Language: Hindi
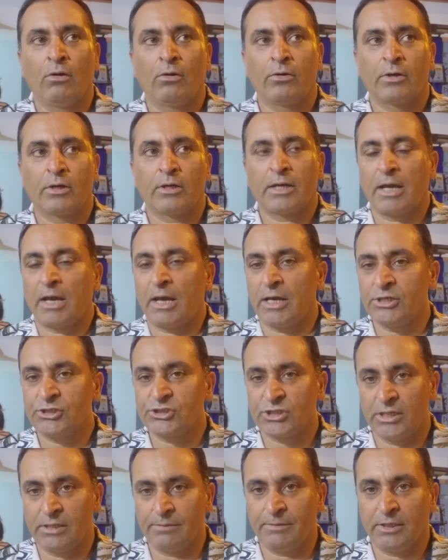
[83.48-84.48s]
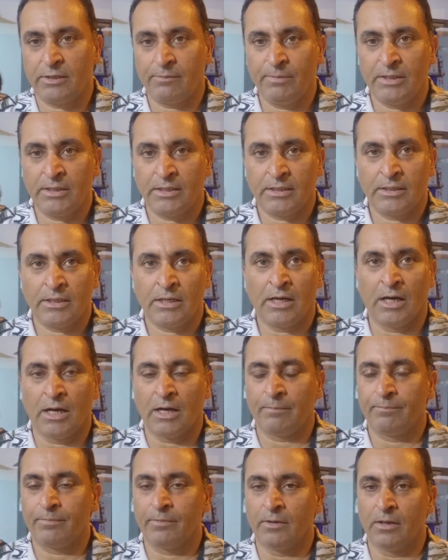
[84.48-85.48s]
और कैश लिमिट भी नहीं है
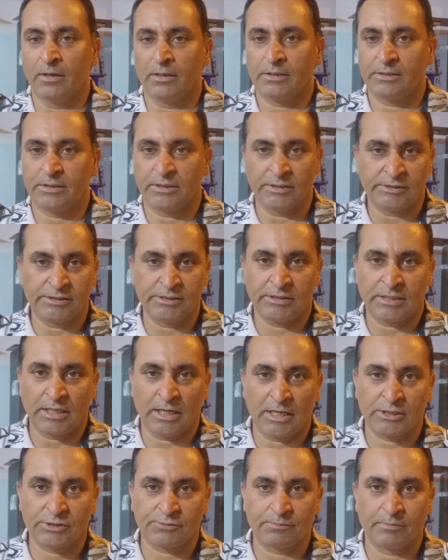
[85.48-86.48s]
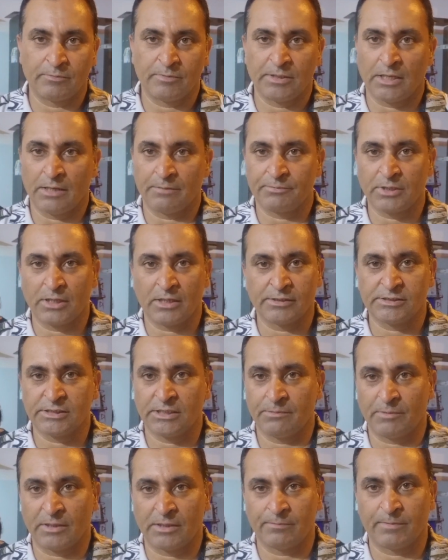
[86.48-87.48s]
आप किसी कैश में भी आप यहाँ
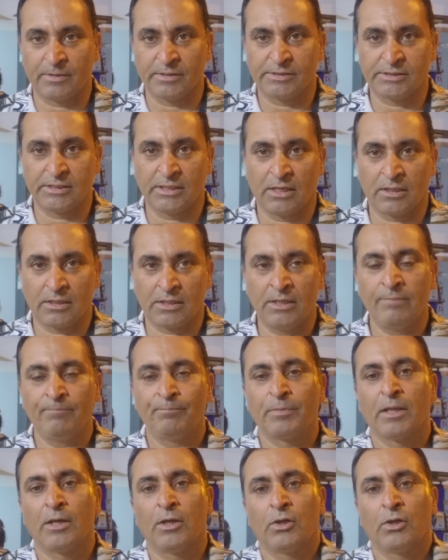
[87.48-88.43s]
से हमारे पास से आके